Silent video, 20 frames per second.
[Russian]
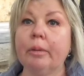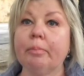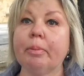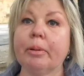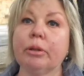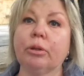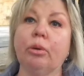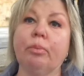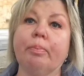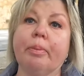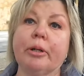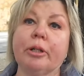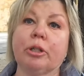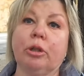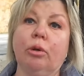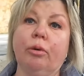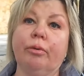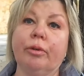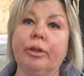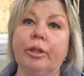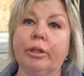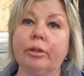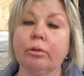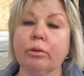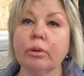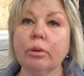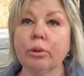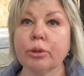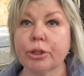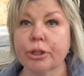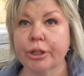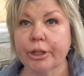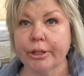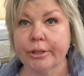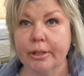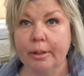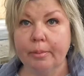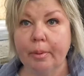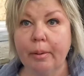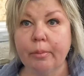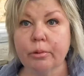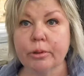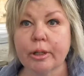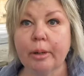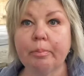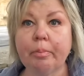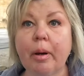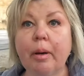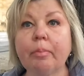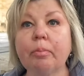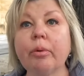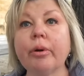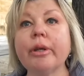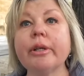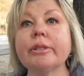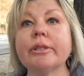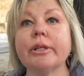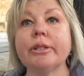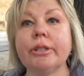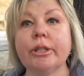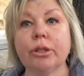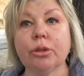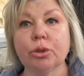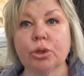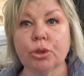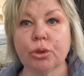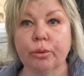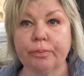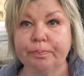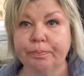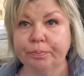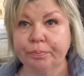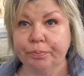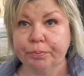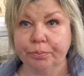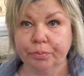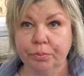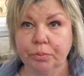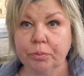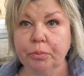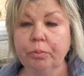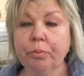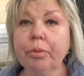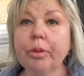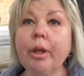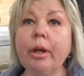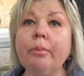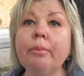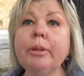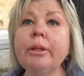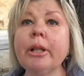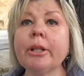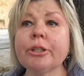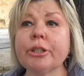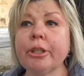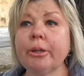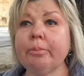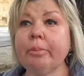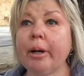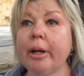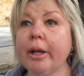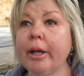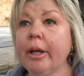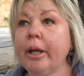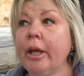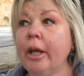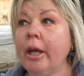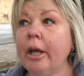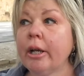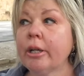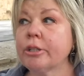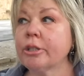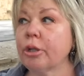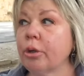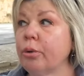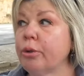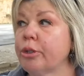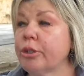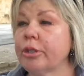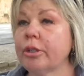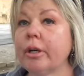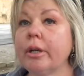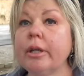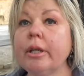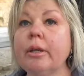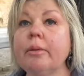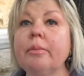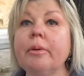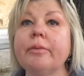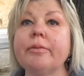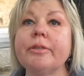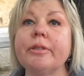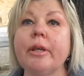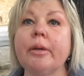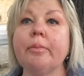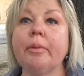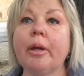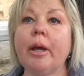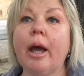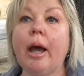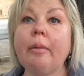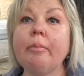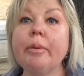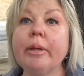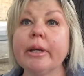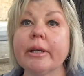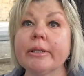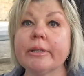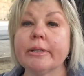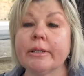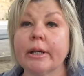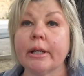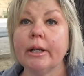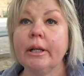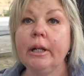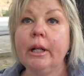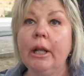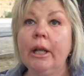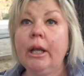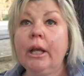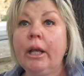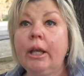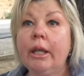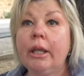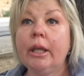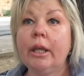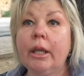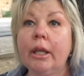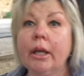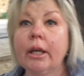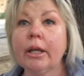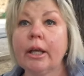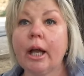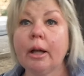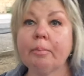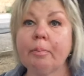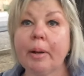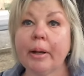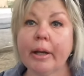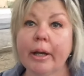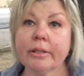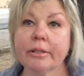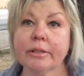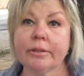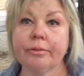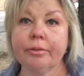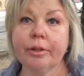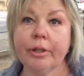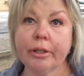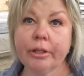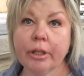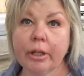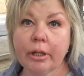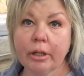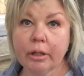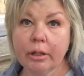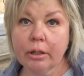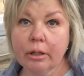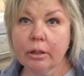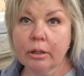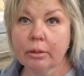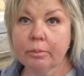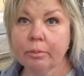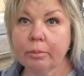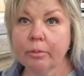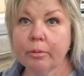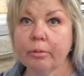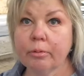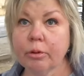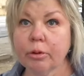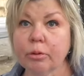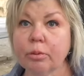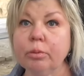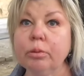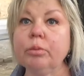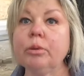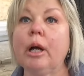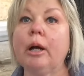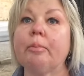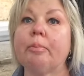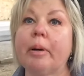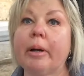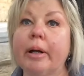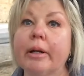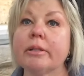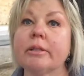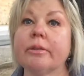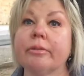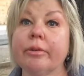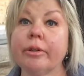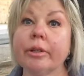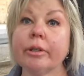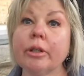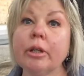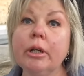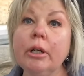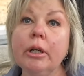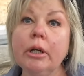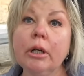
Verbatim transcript: и потом пошло вот это вот ложечки за маму, за папу и за дедушку мы должны были срочно ими всеми объесться. И как показывает, э, вот как показывает